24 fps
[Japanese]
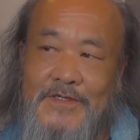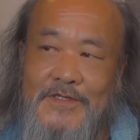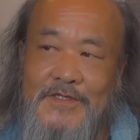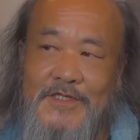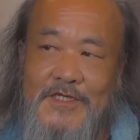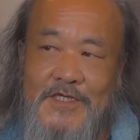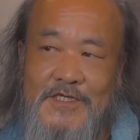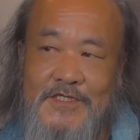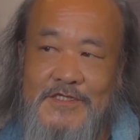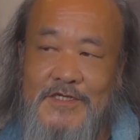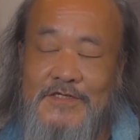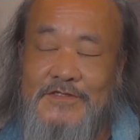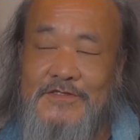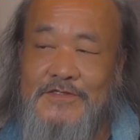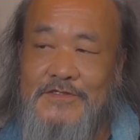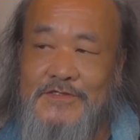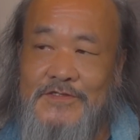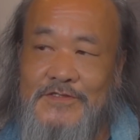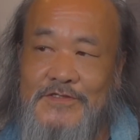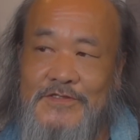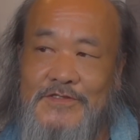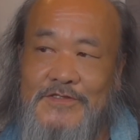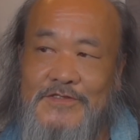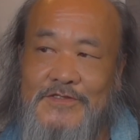T
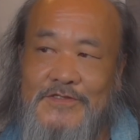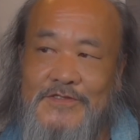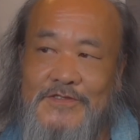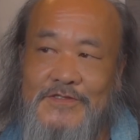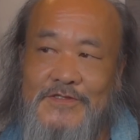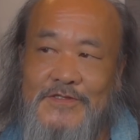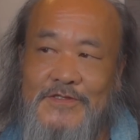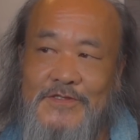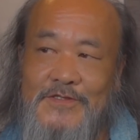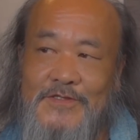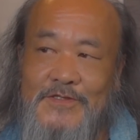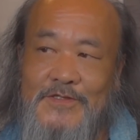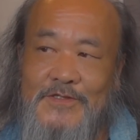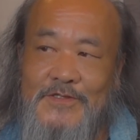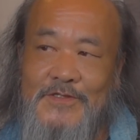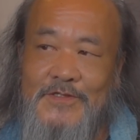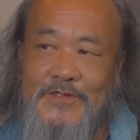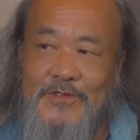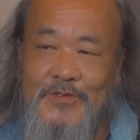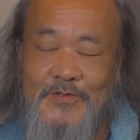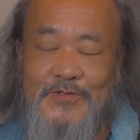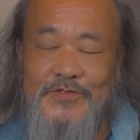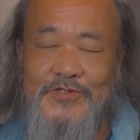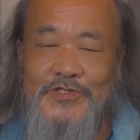シャツ
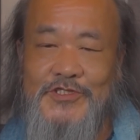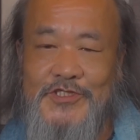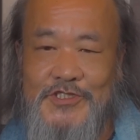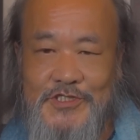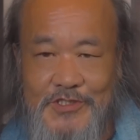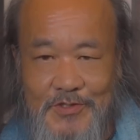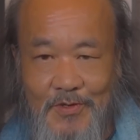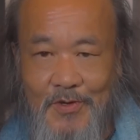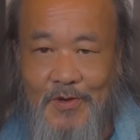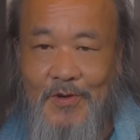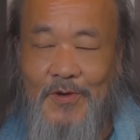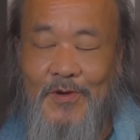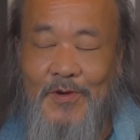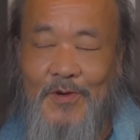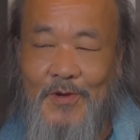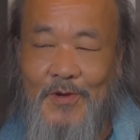の白